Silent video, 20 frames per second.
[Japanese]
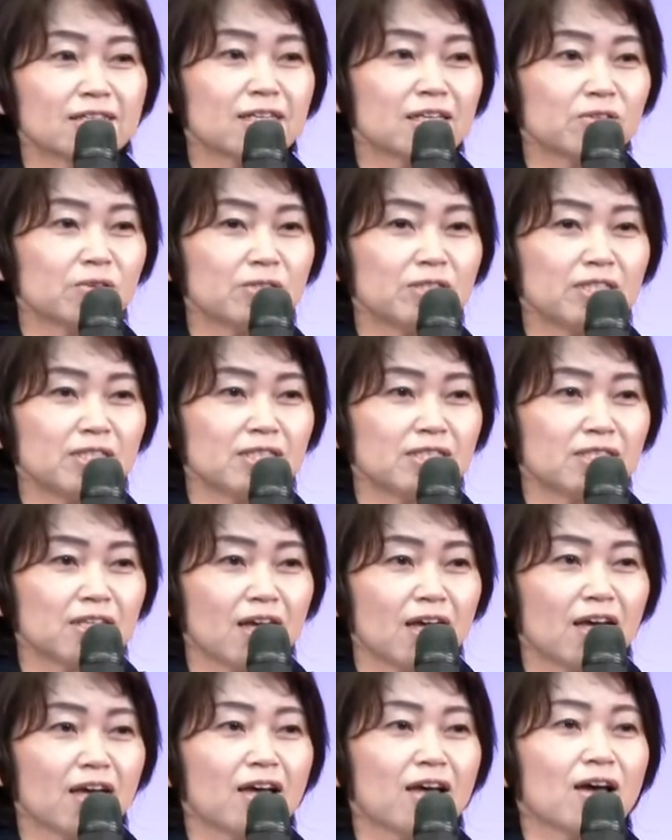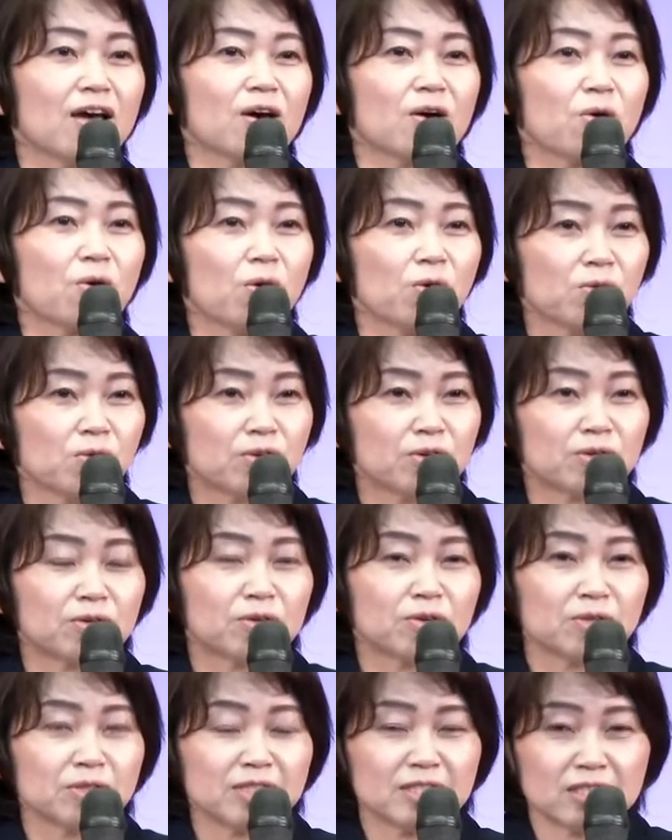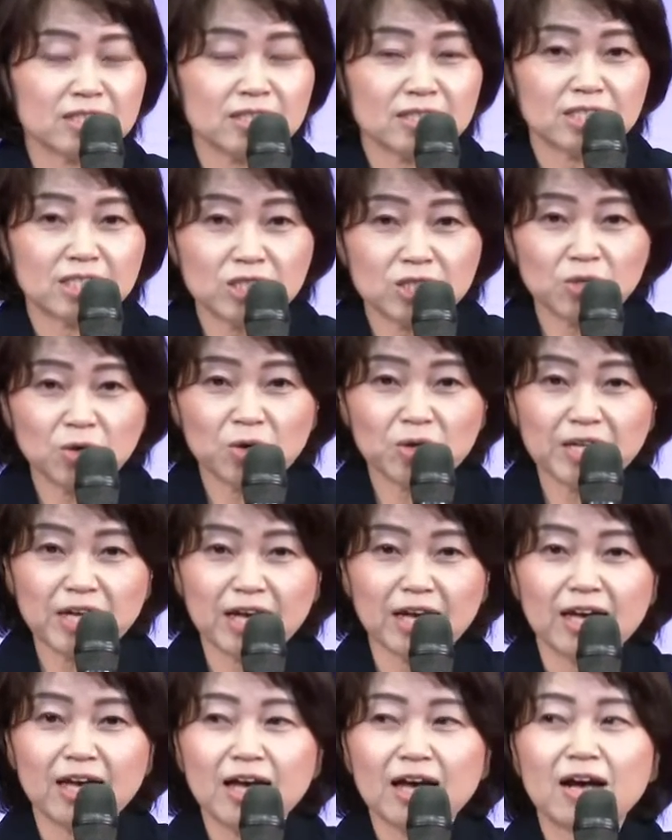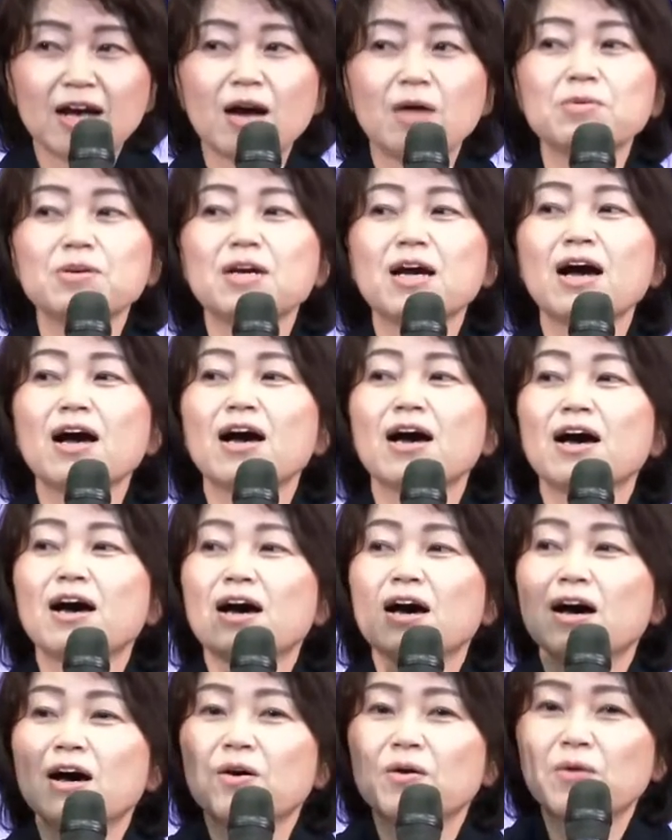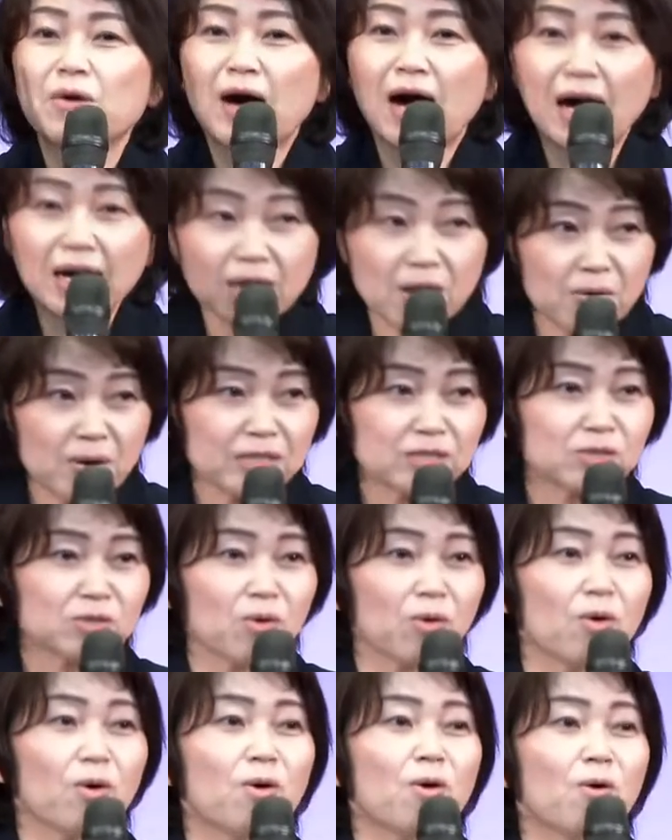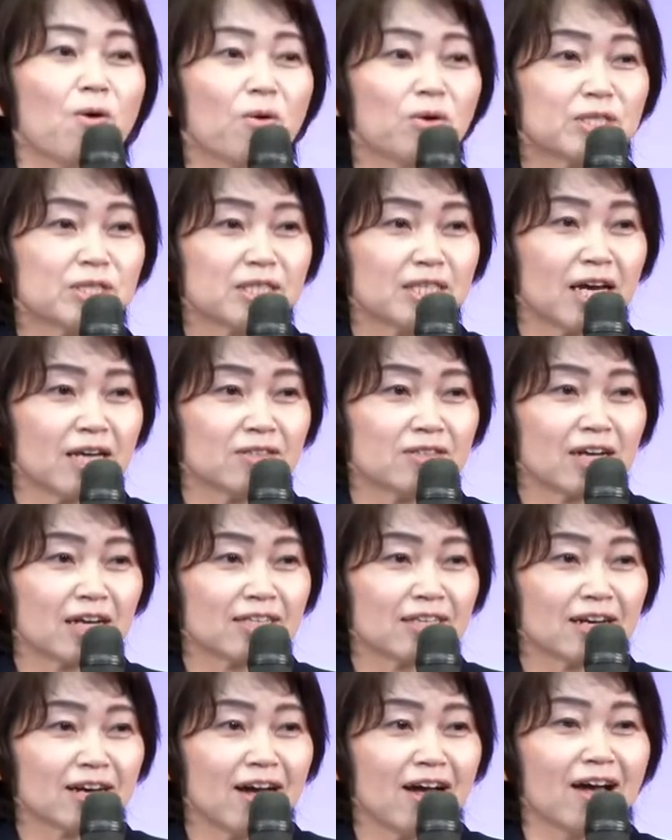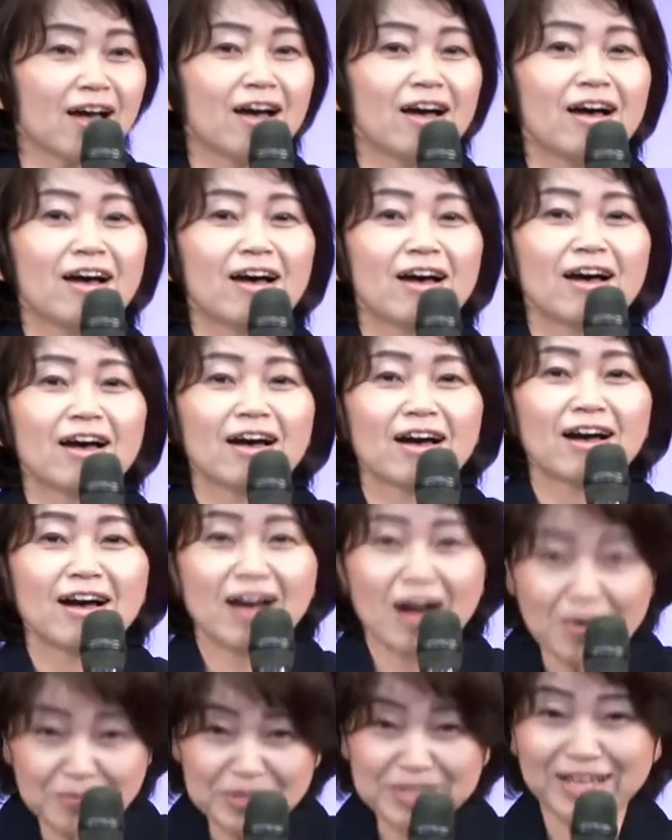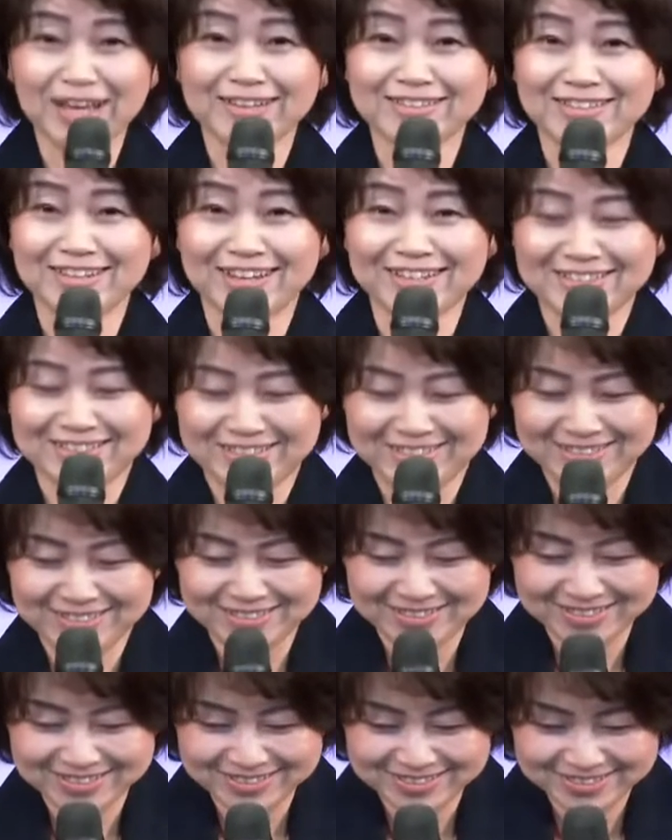たの人生、この地上で神が表すとおっしゃる方が神なんです。